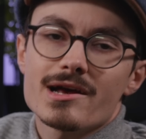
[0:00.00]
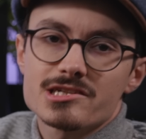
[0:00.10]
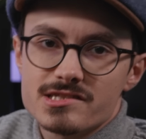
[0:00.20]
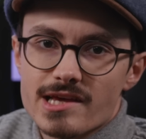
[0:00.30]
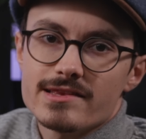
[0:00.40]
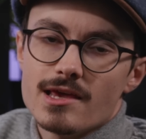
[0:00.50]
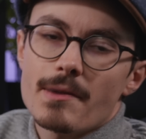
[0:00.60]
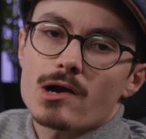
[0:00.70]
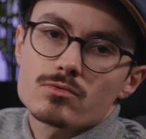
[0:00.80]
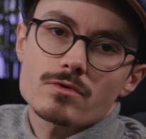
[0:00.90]
Maj Z et
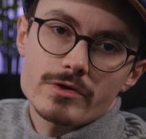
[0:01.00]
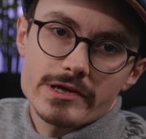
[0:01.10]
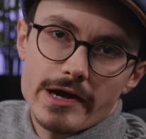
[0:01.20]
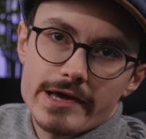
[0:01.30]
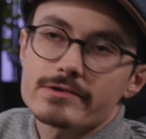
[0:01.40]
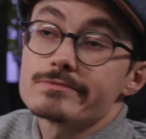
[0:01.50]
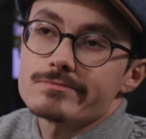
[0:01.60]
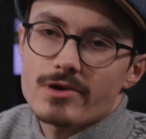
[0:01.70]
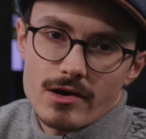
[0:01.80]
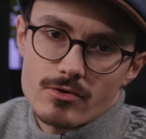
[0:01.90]
pas CTRL Y.
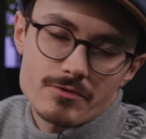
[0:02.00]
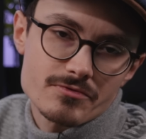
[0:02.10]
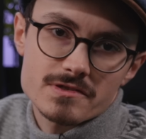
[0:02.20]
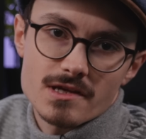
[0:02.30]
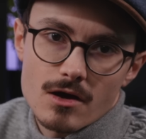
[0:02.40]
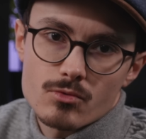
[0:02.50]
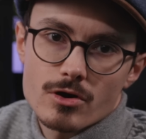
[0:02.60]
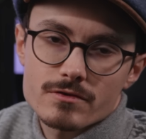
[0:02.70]
Voilà, encore une fois, c'est l'un ou